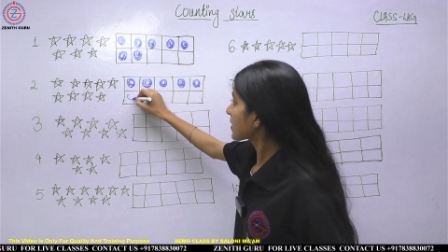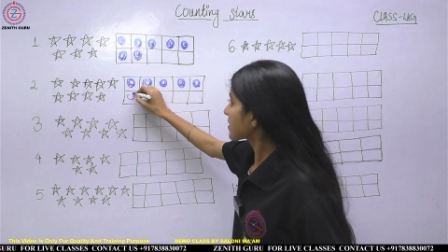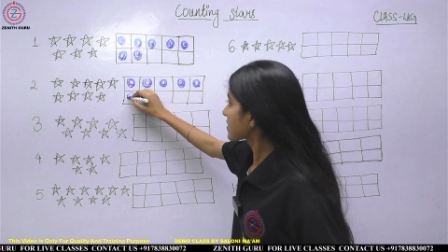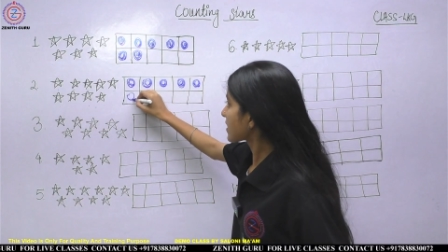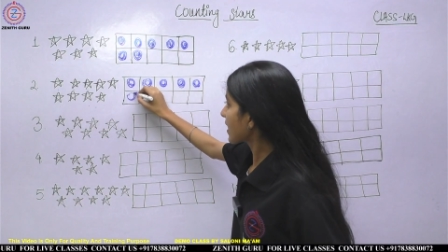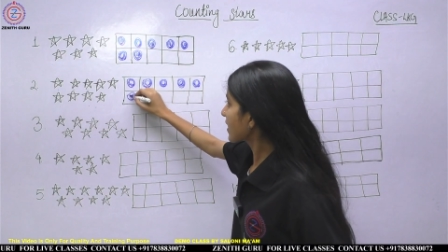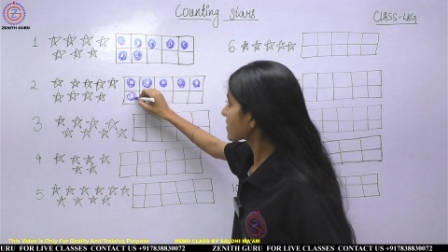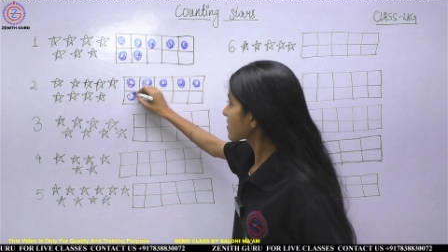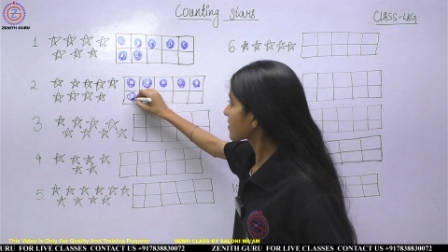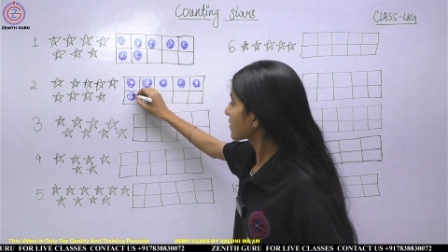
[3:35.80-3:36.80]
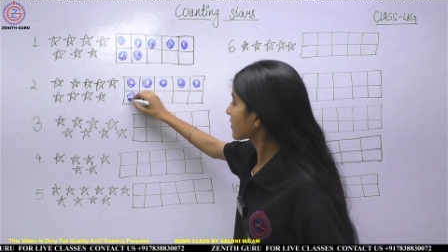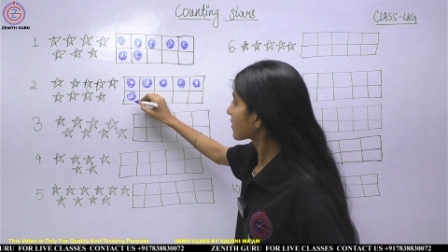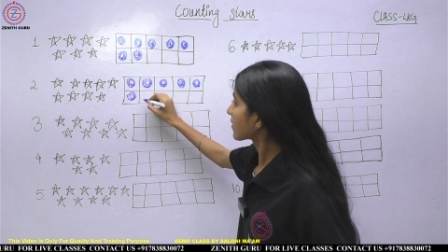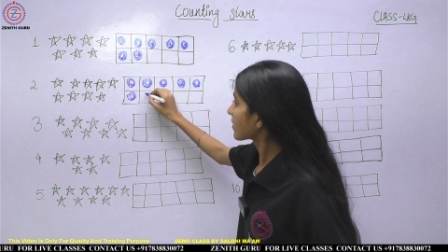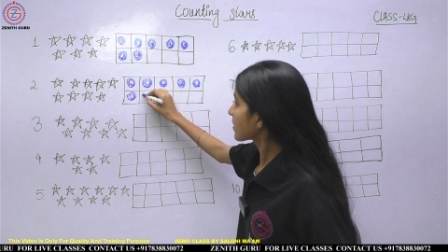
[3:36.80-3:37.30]
सिक्स
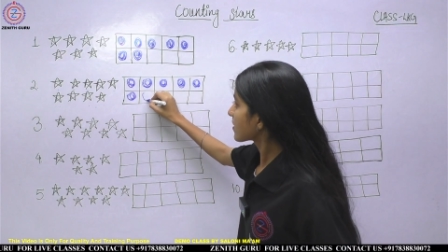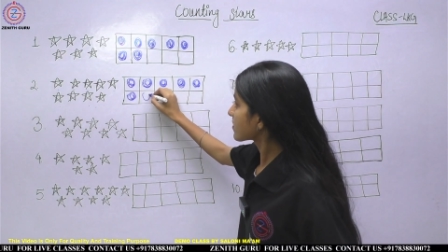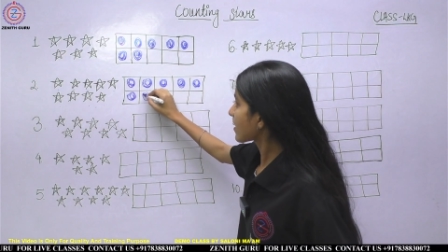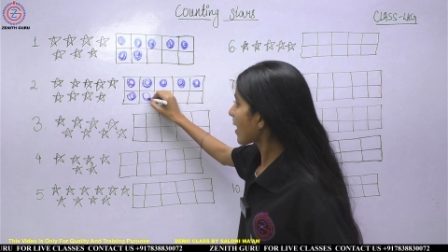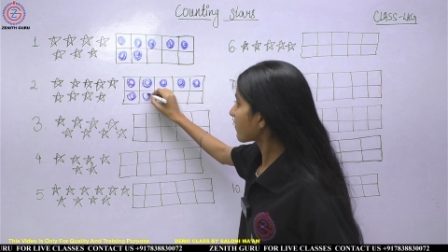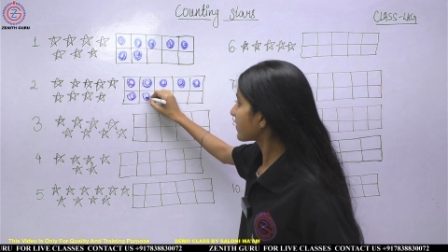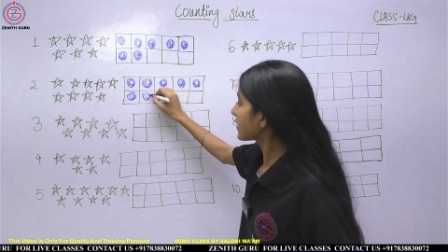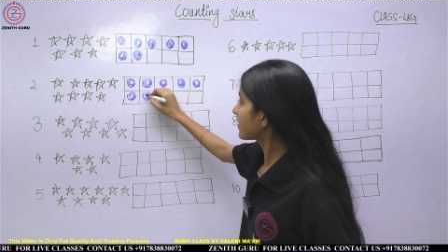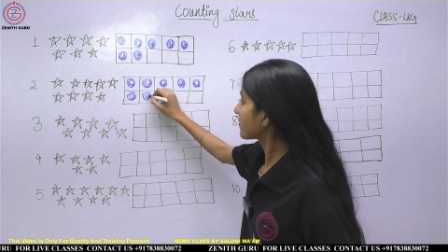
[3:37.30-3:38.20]
सेवन